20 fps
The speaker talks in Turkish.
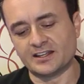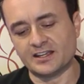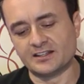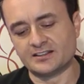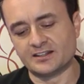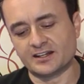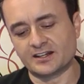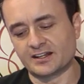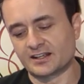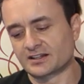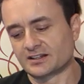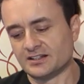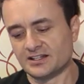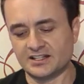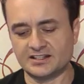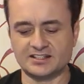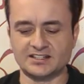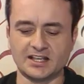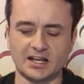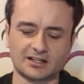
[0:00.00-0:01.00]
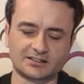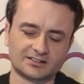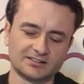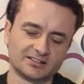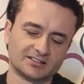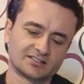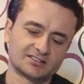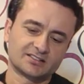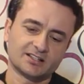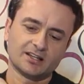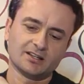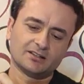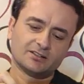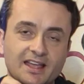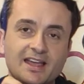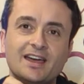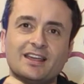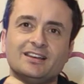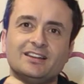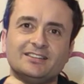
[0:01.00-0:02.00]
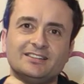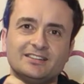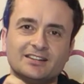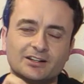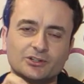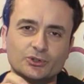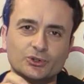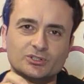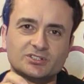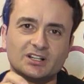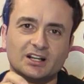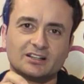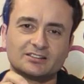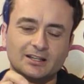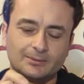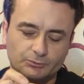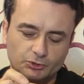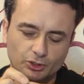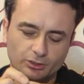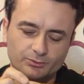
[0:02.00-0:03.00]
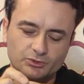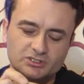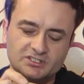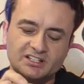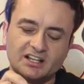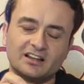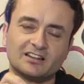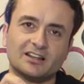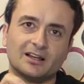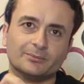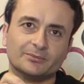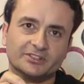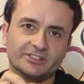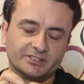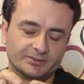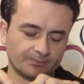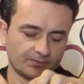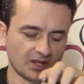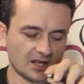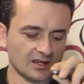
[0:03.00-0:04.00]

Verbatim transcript: değdir değdirerek LED'i yaktığınızda eğer LED'i yakıyorsa adaptörümüz sağlamdır.